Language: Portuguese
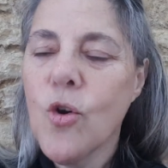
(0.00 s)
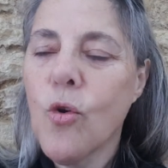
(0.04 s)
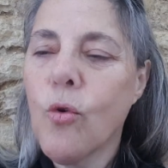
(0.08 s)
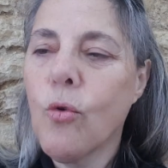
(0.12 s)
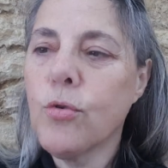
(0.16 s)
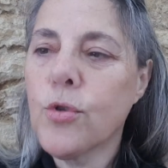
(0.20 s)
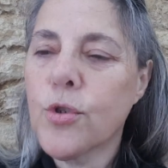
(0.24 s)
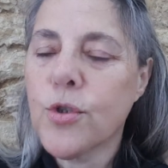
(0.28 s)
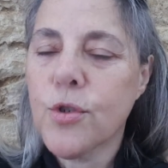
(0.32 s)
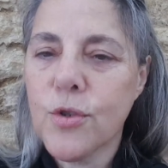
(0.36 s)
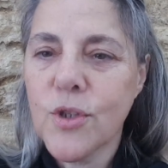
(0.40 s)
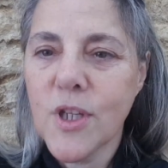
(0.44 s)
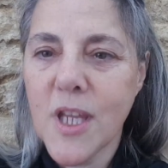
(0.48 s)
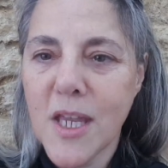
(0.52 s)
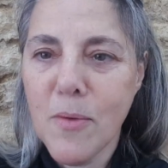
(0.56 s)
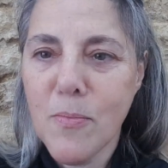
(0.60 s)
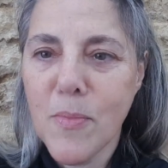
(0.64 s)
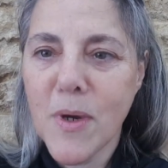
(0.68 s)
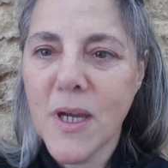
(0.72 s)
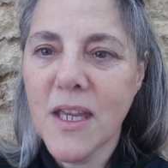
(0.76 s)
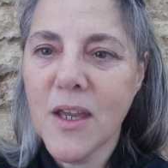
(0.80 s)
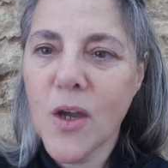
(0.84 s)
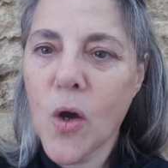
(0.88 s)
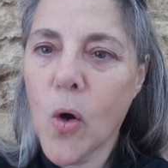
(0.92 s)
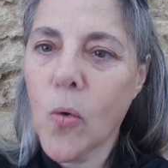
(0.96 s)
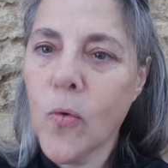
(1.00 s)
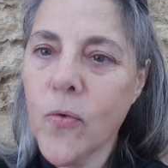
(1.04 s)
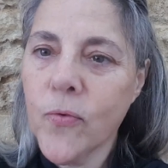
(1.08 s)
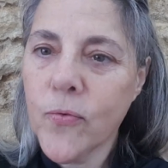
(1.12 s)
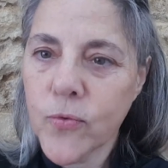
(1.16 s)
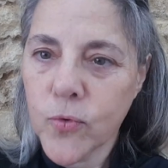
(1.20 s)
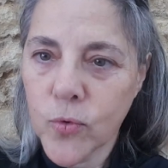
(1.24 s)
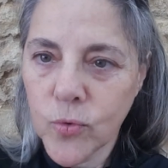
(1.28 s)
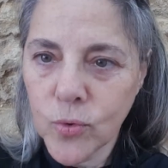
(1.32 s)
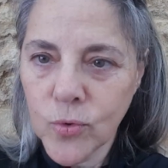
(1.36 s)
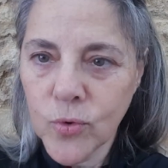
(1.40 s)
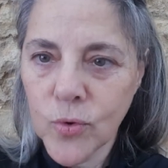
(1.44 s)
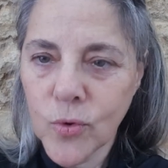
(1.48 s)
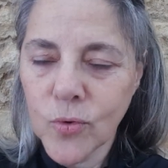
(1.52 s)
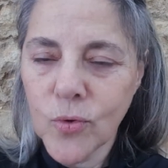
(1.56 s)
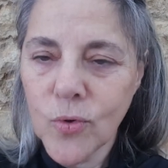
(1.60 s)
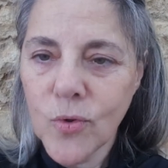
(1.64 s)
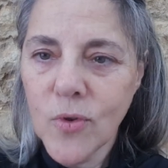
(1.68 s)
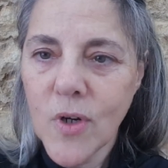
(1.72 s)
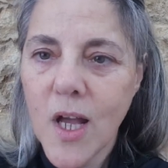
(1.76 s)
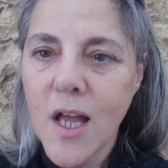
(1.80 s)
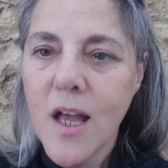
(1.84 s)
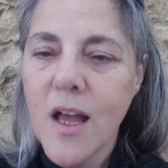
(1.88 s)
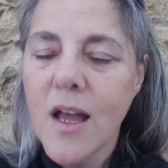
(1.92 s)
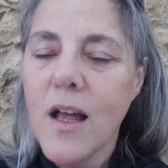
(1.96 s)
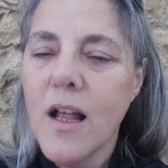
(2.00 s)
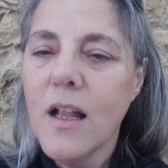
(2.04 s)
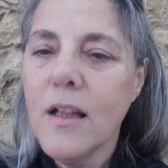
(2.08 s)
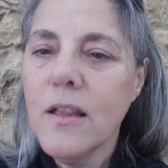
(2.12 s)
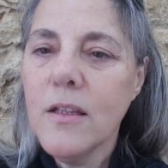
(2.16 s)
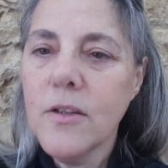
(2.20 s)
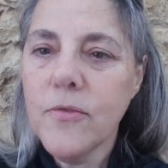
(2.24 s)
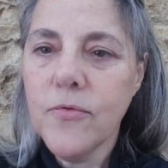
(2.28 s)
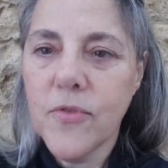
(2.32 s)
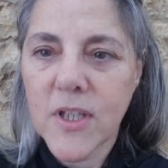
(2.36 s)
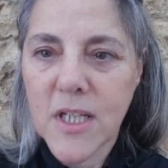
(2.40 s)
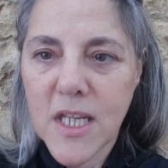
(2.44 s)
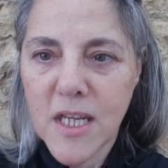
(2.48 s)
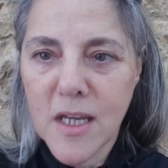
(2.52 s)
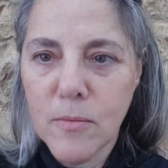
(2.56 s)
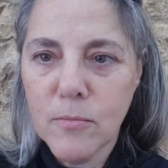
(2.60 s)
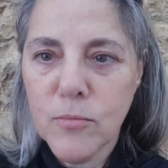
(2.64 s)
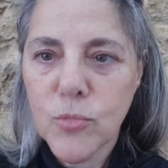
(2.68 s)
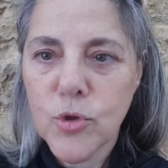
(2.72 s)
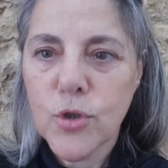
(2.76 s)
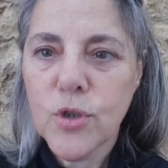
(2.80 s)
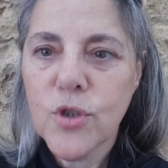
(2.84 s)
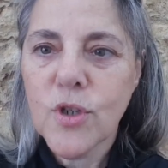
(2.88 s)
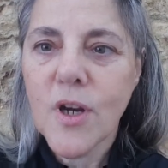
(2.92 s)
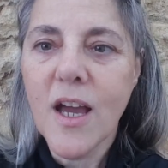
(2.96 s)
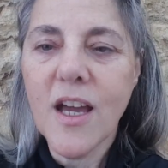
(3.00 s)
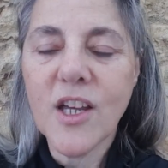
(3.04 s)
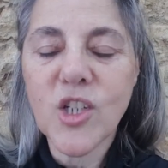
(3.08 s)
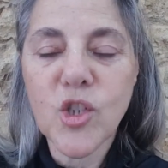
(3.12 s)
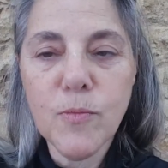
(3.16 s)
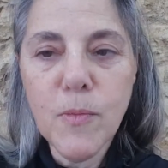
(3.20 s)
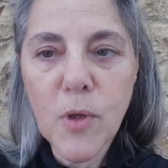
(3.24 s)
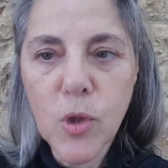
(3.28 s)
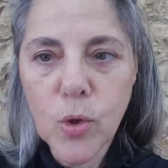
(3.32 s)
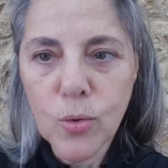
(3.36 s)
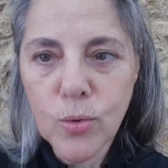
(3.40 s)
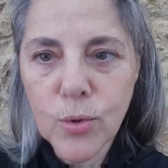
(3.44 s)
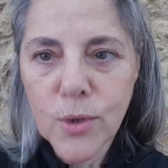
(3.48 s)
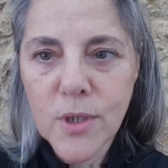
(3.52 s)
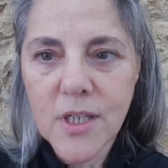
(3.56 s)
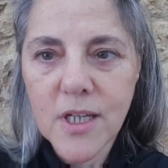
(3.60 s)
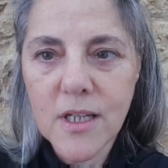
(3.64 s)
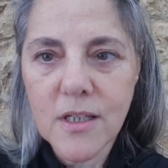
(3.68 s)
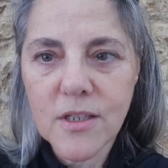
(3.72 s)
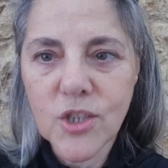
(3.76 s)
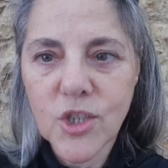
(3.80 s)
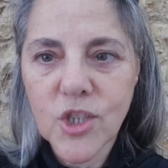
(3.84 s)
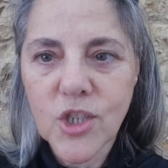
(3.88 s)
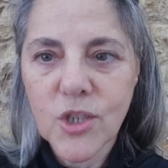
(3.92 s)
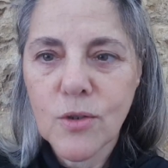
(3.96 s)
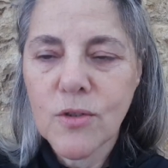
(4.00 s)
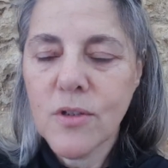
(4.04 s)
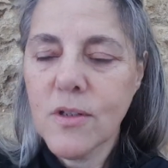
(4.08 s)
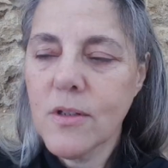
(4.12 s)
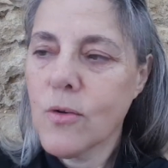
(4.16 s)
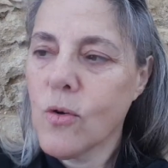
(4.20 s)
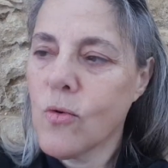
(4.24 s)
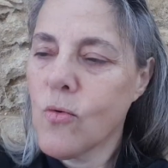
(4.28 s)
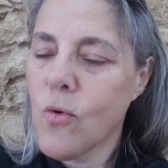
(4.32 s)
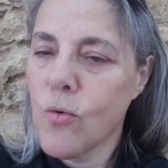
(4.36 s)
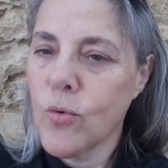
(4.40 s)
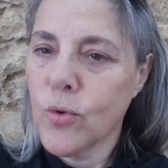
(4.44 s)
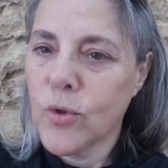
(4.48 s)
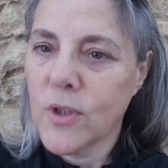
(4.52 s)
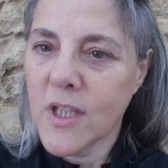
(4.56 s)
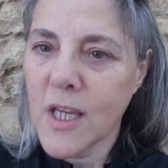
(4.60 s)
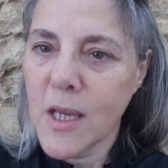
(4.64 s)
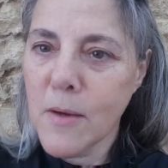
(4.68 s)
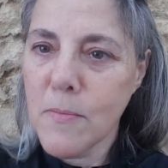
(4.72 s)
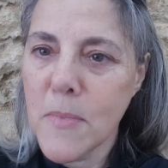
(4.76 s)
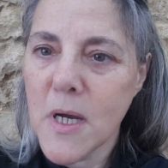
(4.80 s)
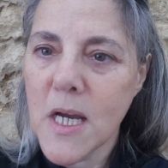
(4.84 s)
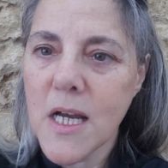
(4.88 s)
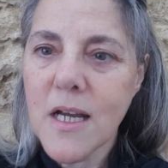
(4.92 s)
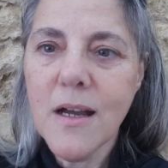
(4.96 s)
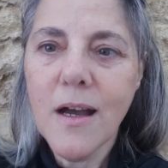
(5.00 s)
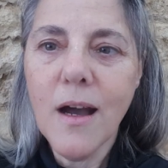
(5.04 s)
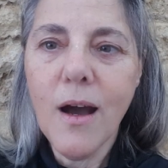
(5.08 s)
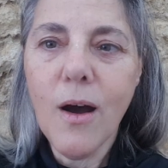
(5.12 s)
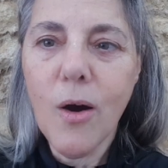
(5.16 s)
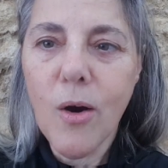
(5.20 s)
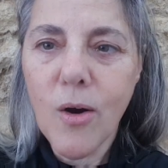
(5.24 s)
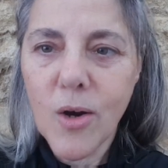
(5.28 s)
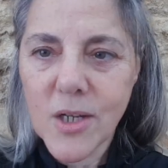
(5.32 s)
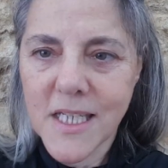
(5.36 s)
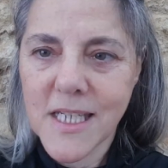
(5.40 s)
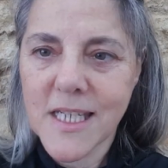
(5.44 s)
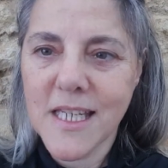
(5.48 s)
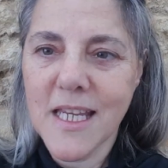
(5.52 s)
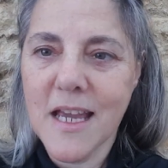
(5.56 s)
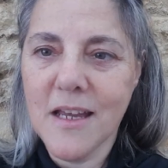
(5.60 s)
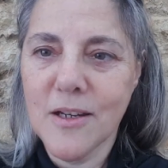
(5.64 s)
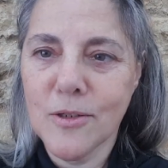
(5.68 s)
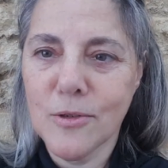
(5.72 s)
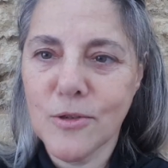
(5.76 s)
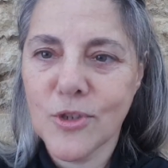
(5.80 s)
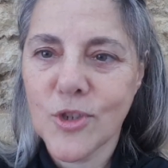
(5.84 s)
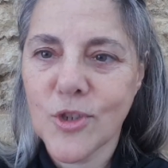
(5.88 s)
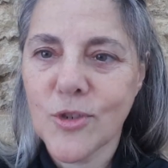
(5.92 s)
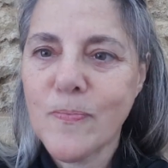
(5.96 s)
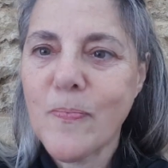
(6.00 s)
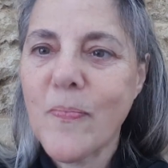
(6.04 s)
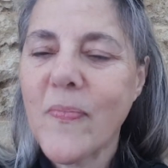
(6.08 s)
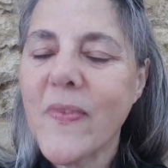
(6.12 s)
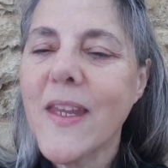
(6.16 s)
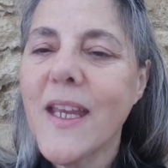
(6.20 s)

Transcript: cujo tema é o futuro, levaremos as medusas, com o tema Oceanos.